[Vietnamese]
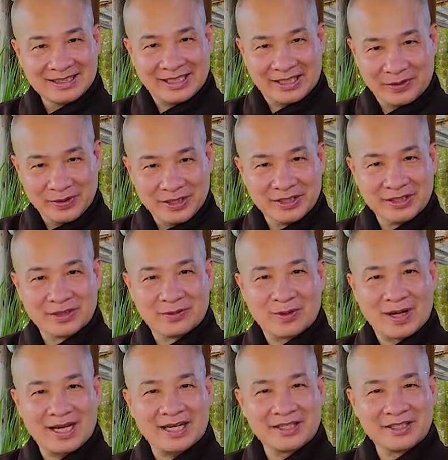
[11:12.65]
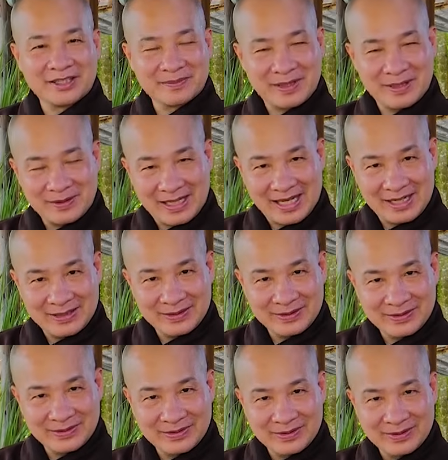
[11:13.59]
tiểu đường hoặc là đường máu cao
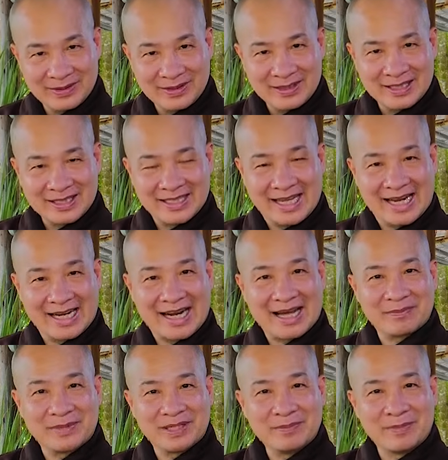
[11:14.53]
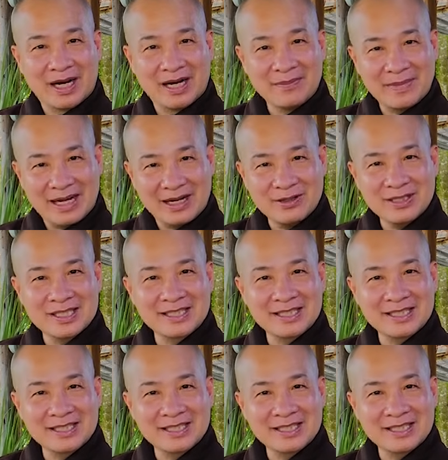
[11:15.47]
và đang bị mỡ máu,